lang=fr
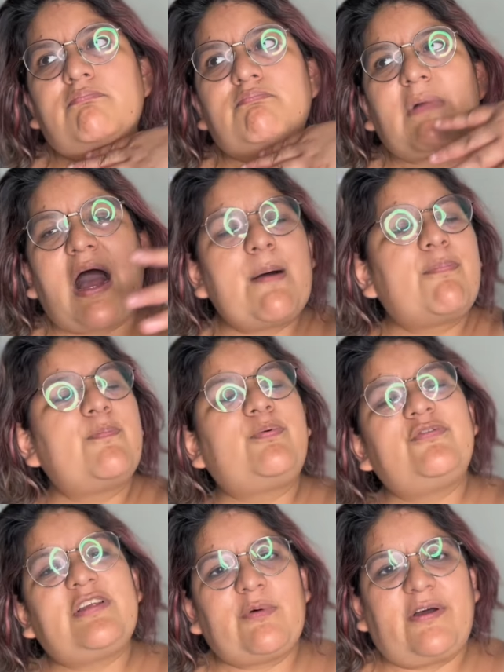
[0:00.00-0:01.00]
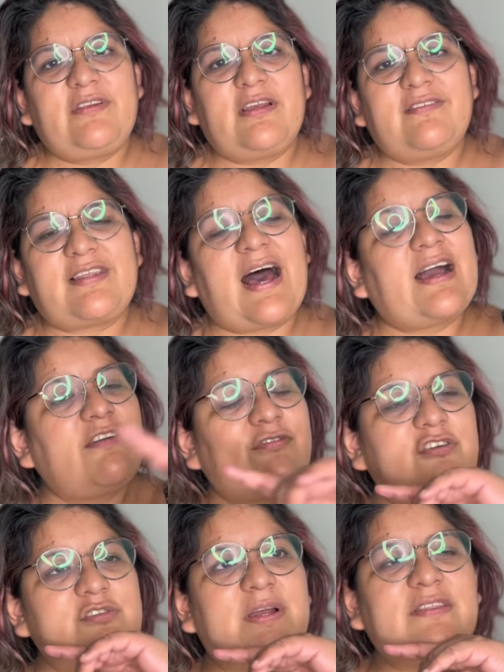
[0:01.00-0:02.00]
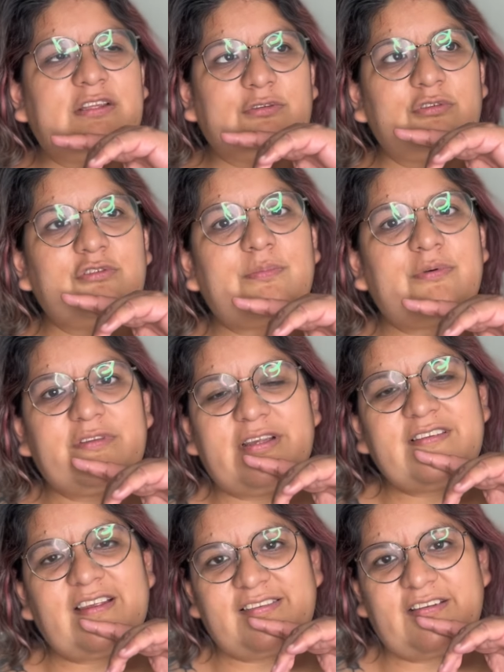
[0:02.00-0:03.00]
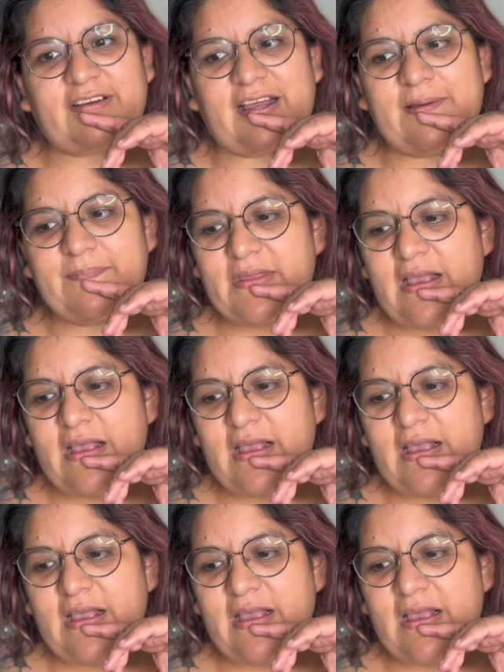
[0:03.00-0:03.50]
un peu plus éloigné. Ça arrive que je mette des trucs de beauté, ça c'est vrai.